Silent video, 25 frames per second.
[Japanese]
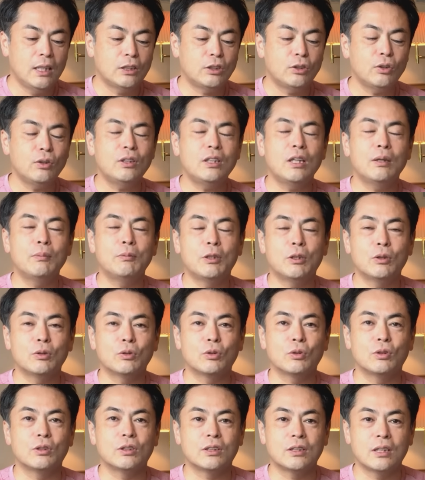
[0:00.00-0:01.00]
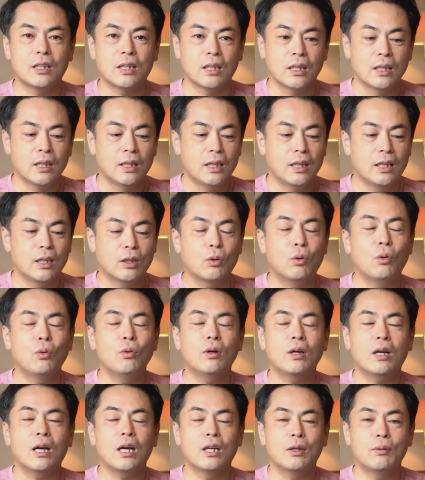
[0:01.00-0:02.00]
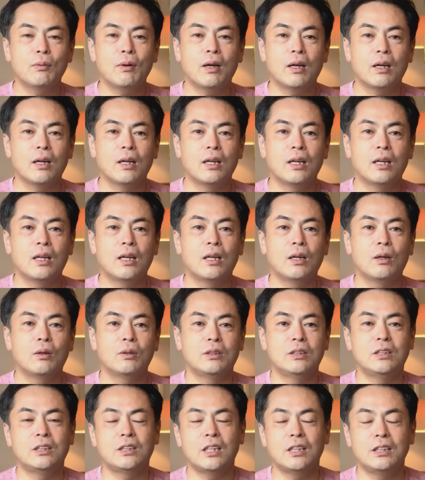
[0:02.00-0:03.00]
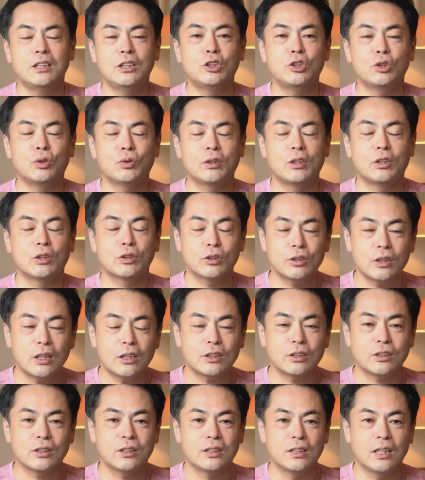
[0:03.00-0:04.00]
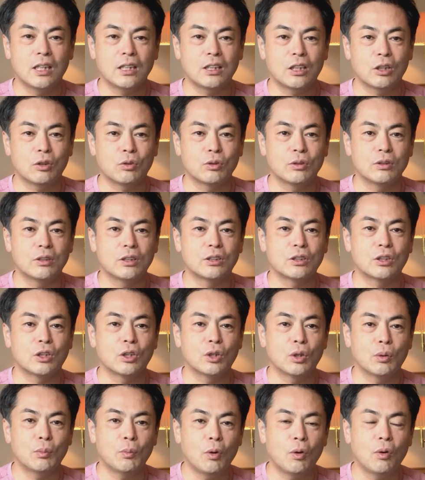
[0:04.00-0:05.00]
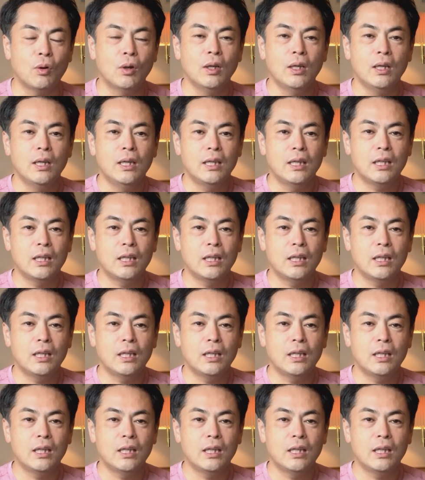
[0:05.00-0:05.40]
そういった意味で言うとですね、今回は、2024年の9月になってくるんですけども、